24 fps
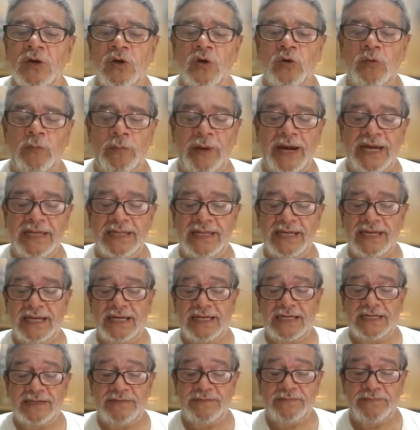O pai
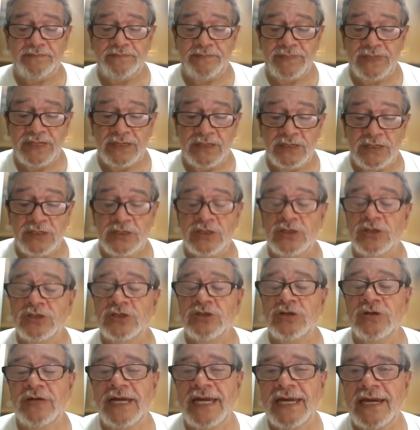dele
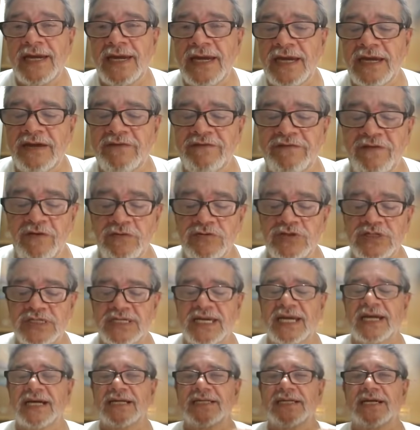senhor Henrique
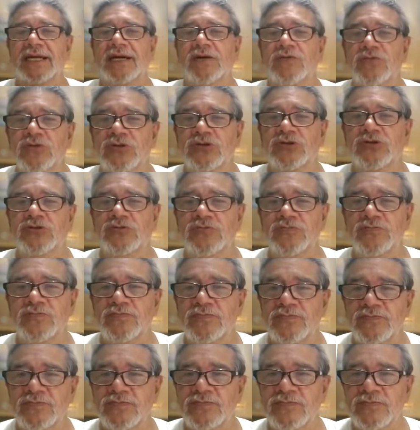Fonseca de Araújo,
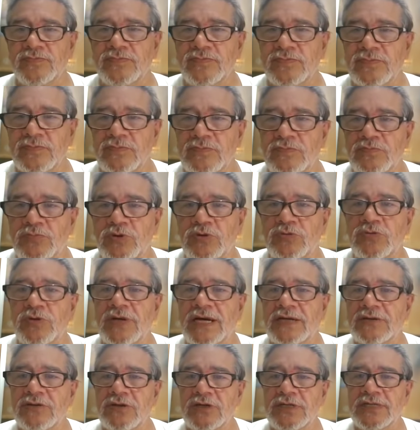
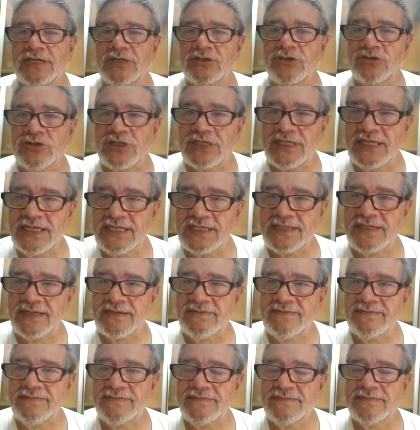procurador da
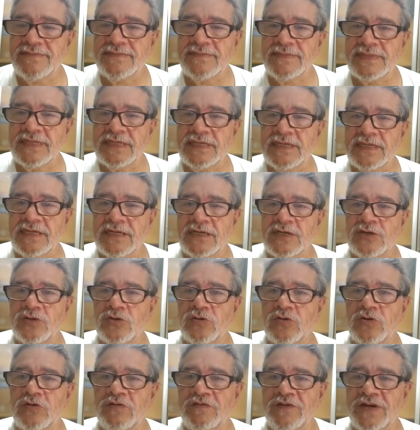Justiça do
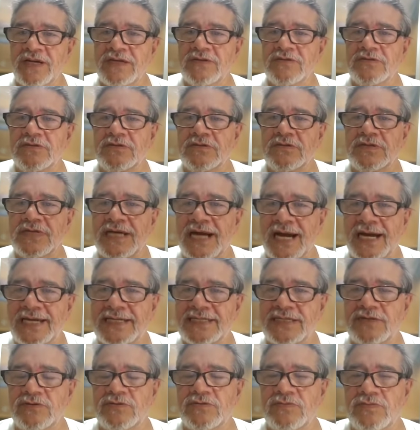governo
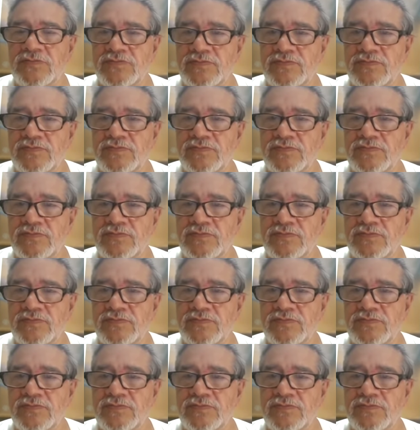Geisel,